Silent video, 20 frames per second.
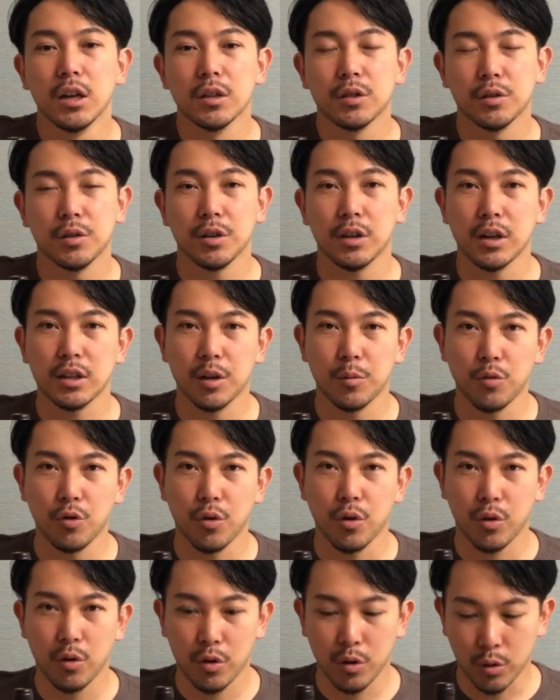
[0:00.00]
作り方
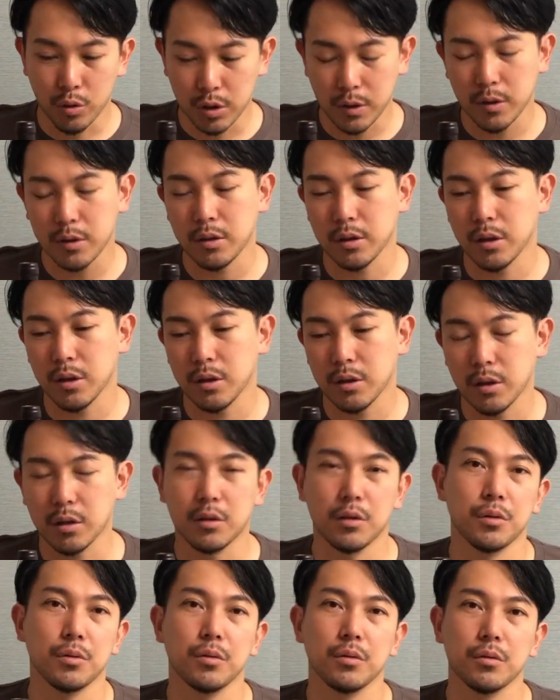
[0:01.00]
もこだわってやっ
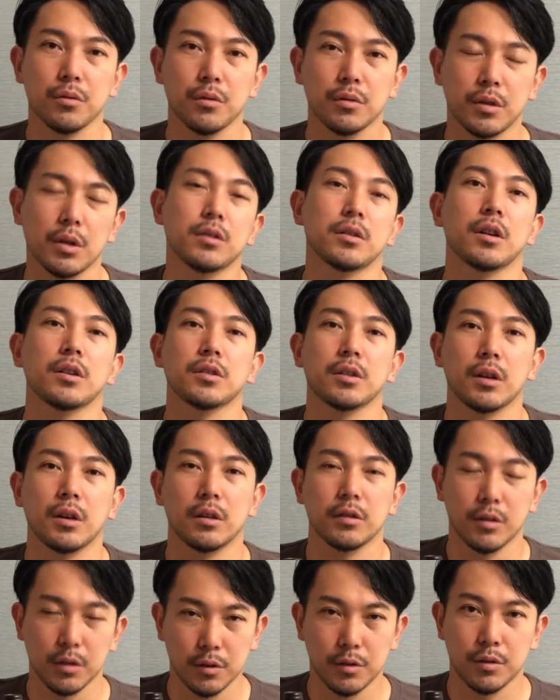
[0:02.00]
てる生産者
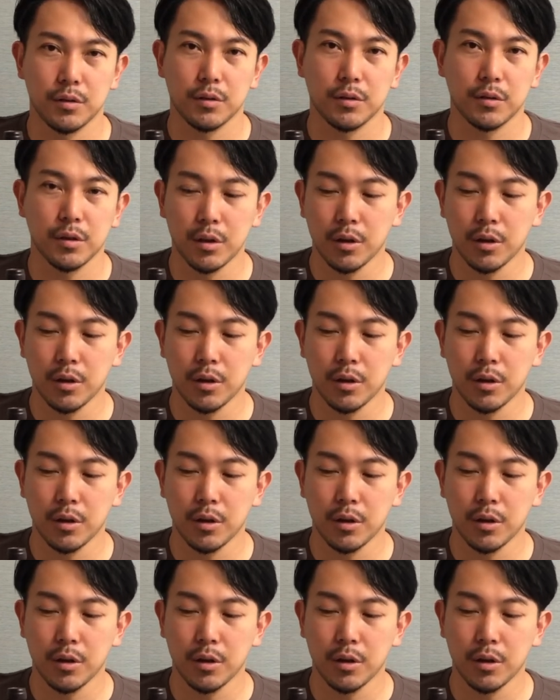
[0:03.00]
です。